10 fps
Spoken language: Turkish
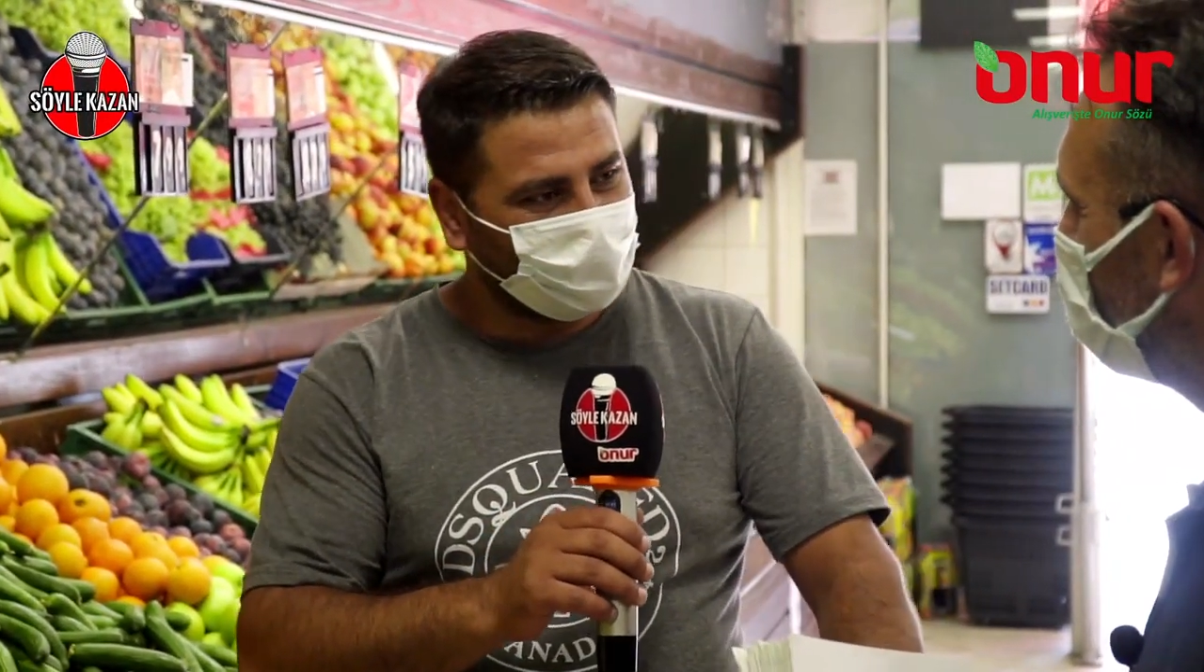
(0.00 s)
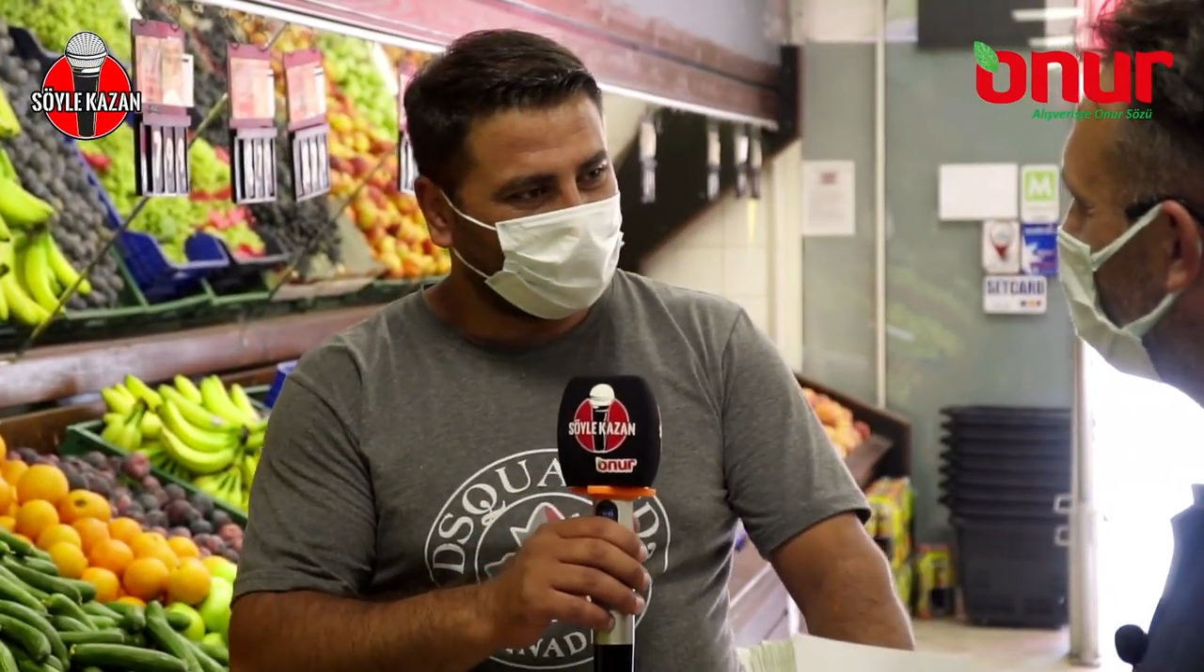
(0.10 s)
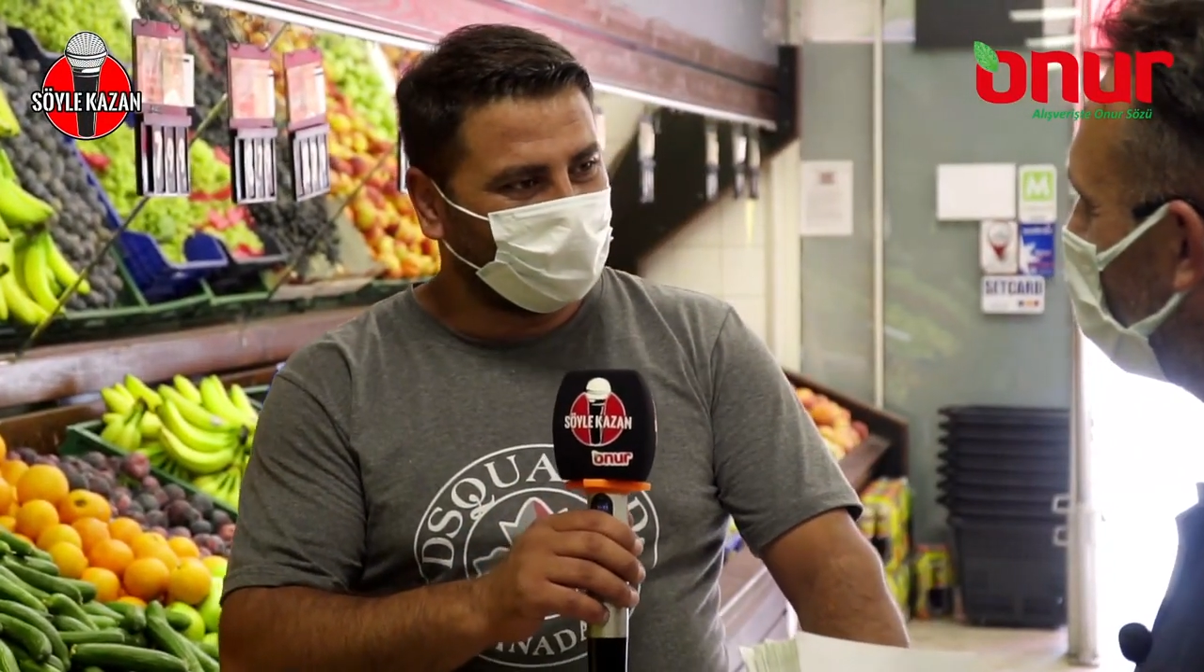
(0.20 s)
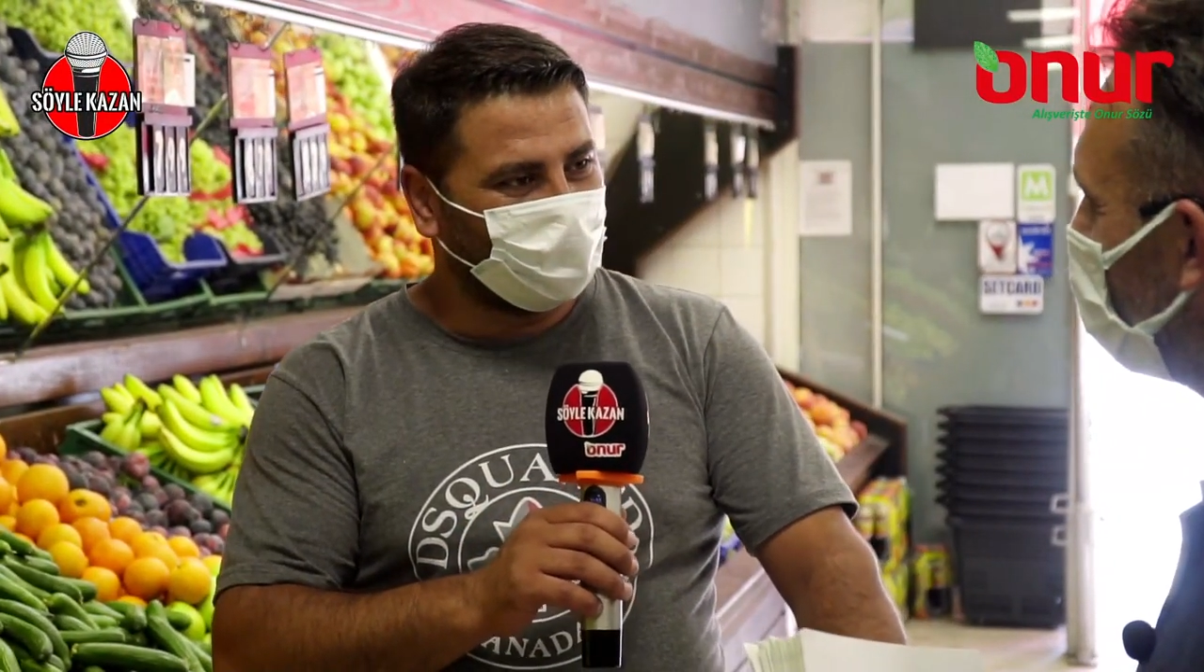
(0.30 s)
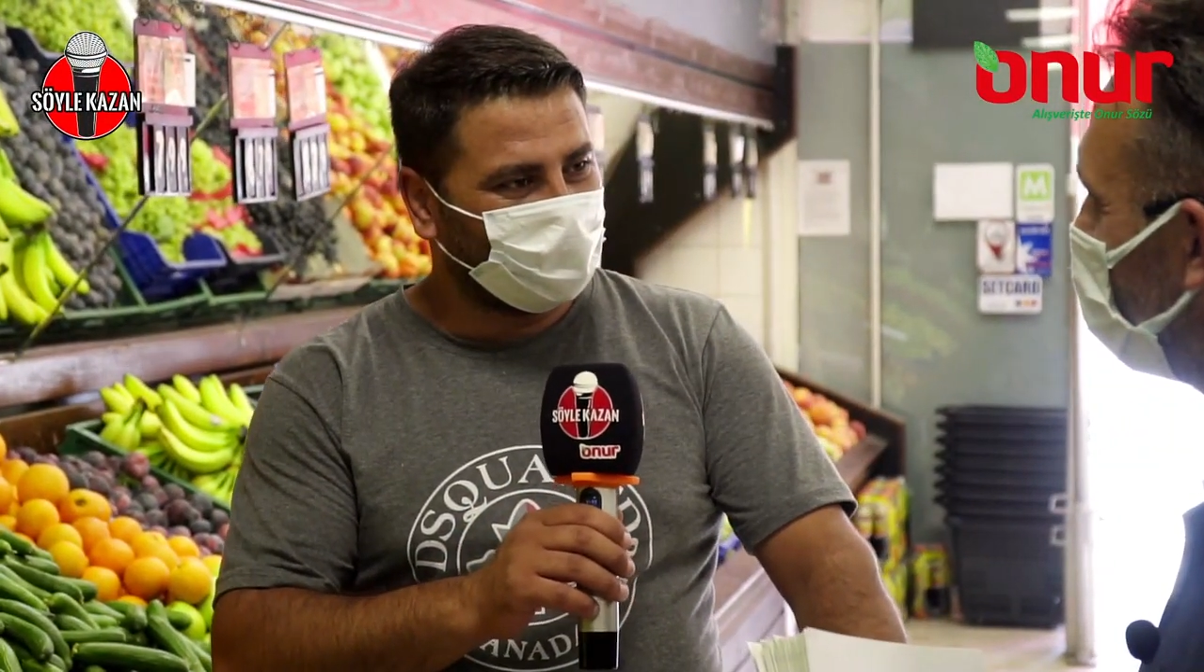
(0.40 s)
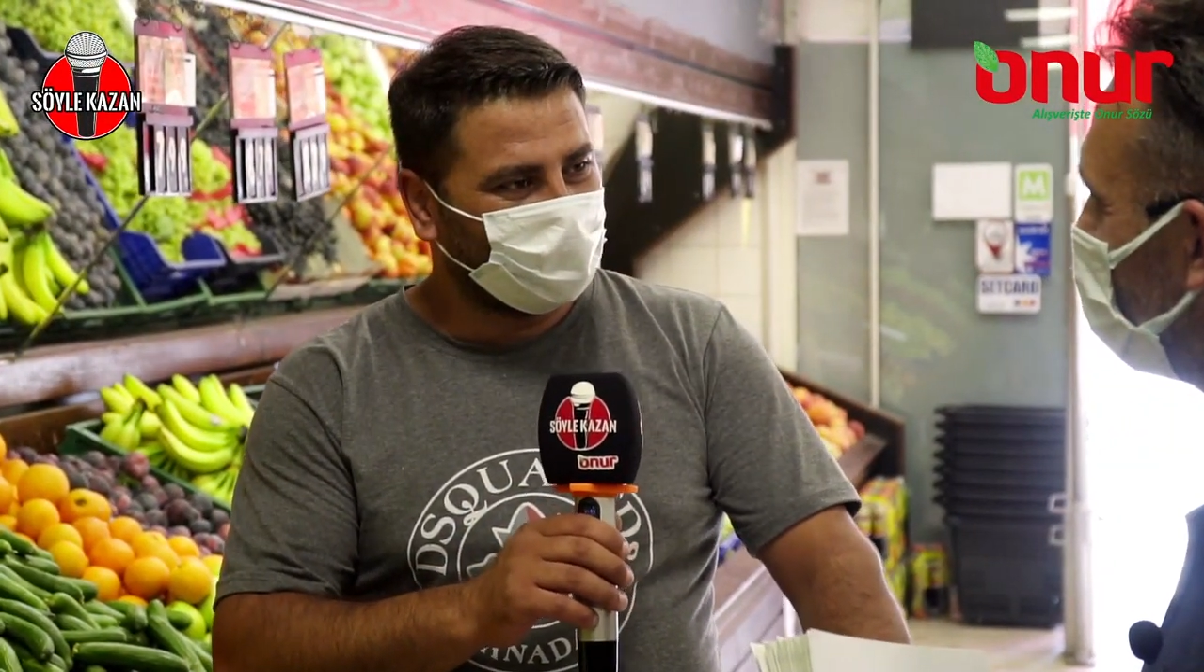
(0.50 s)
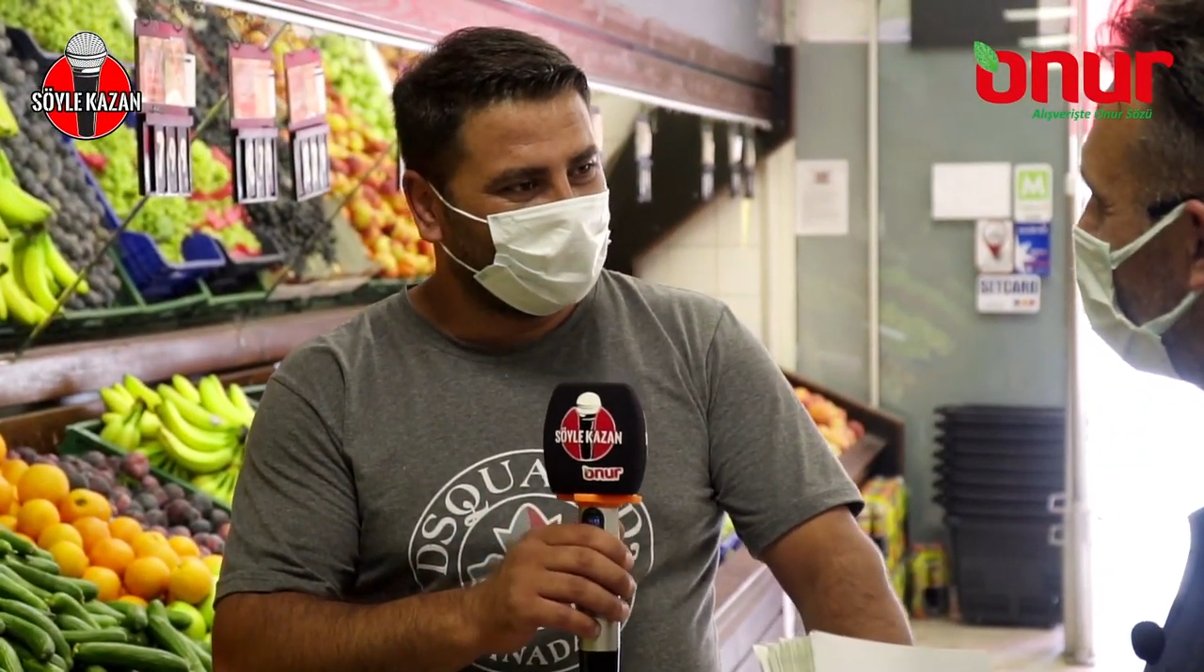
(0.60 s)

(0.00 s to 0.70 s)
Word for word: ismim Gök.